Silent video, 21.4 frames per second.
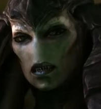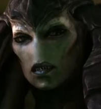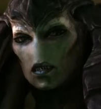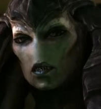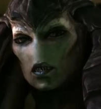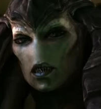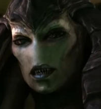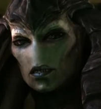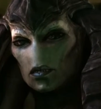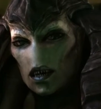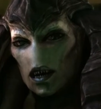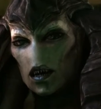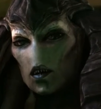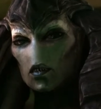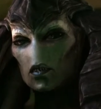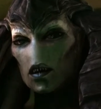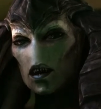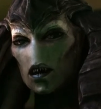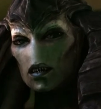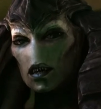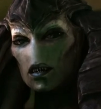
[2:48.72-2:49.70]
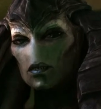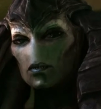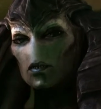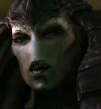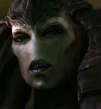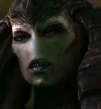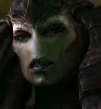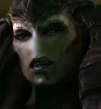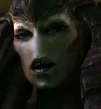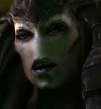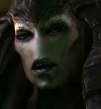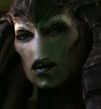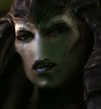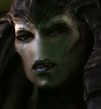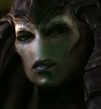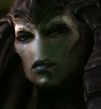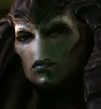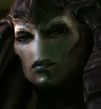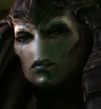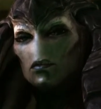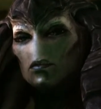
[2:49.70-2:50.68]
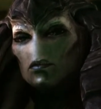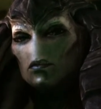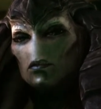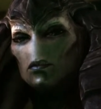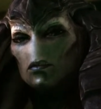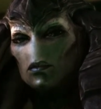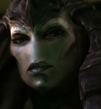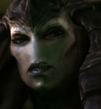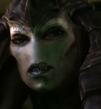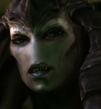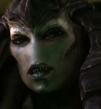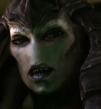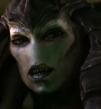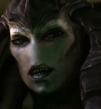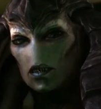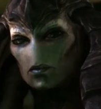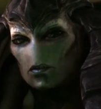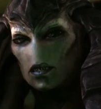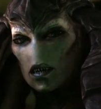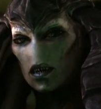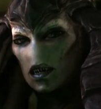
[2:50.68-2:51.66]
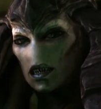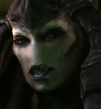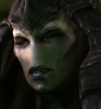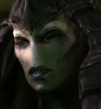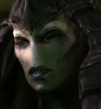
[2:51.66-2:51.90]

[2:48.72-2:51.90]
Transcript: Jeder Organismus altert. Selbst die